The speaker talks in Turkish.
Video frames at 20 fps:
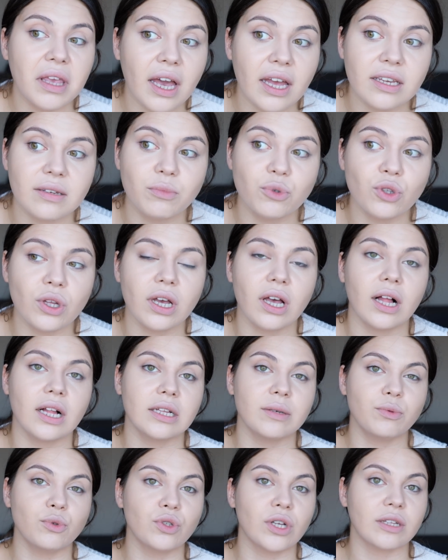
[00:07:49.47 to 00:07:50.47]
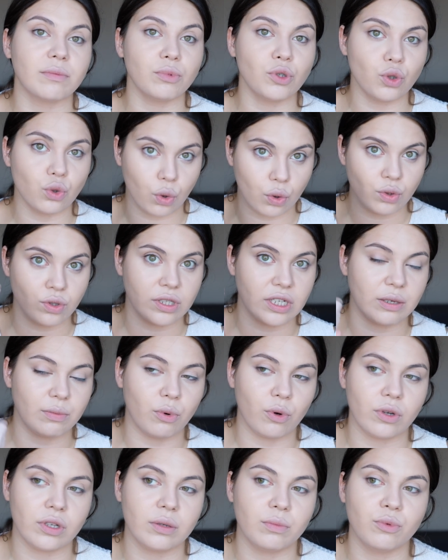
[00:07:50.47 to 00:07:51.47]
yani buna kalkıp 169 lira
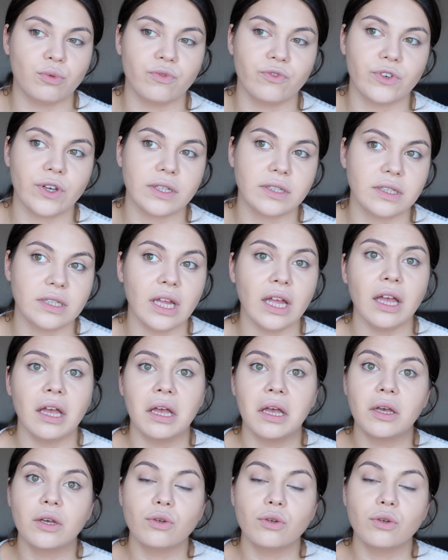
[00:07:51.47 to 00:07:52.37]
bu arada bunun fiyatı da.